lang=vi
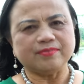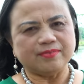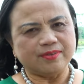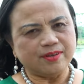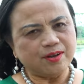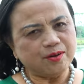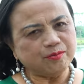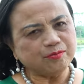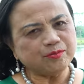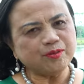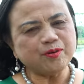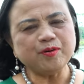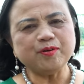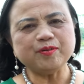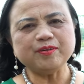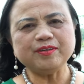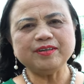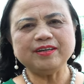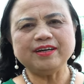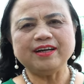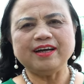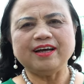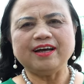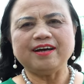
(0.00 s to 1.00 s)
nông
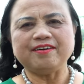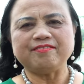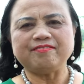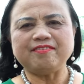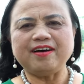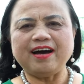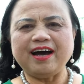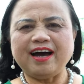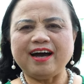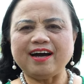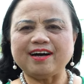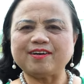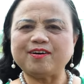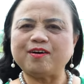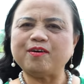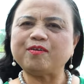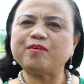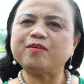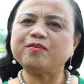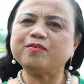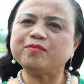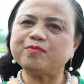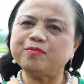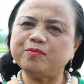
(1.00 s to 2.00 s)
thôn và có
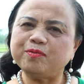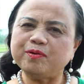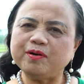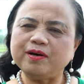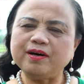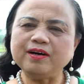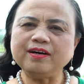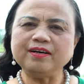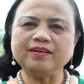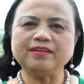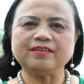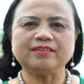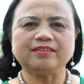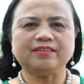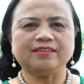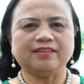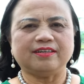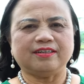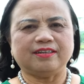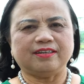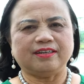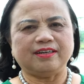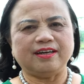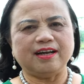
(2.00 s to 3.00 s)
con cua
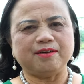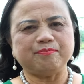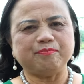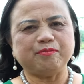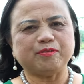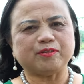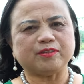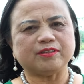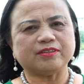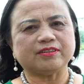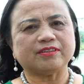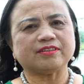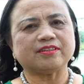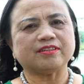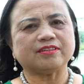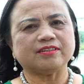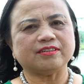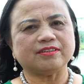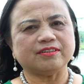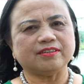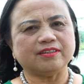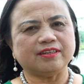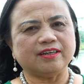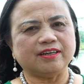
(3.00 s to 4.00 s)
là một
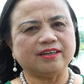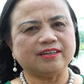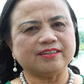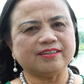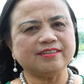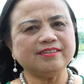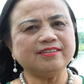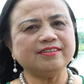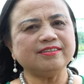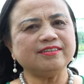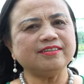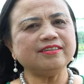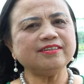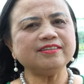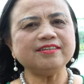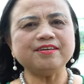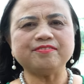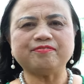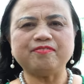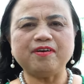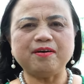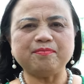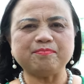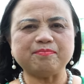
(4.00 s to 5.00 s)
À, thứ
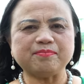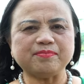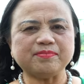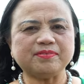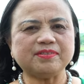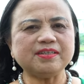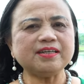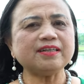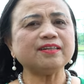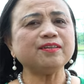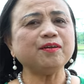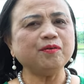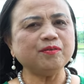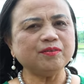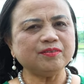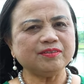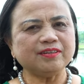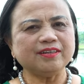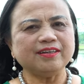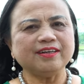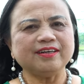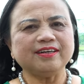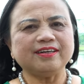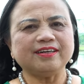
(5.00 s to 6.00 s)
thực phẩm rất tốt
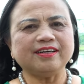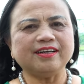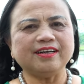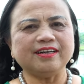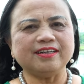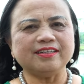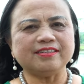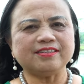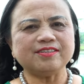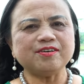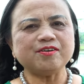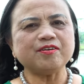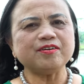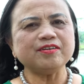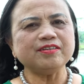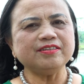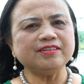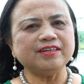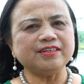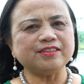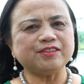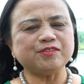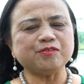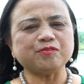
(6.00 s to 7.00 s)
để cho con
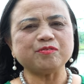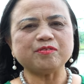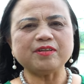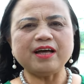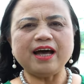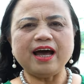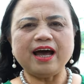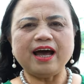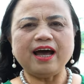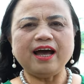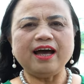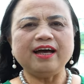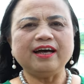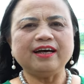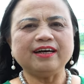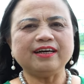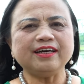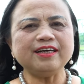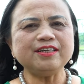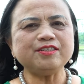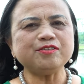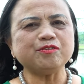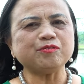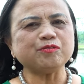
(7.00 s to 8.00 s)
người chúng ta
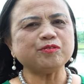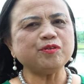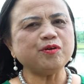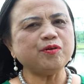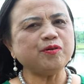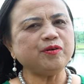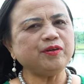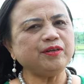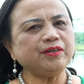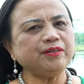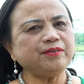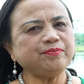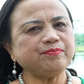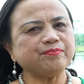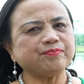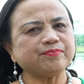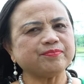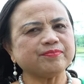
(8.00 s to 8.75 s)
khi chúng tôi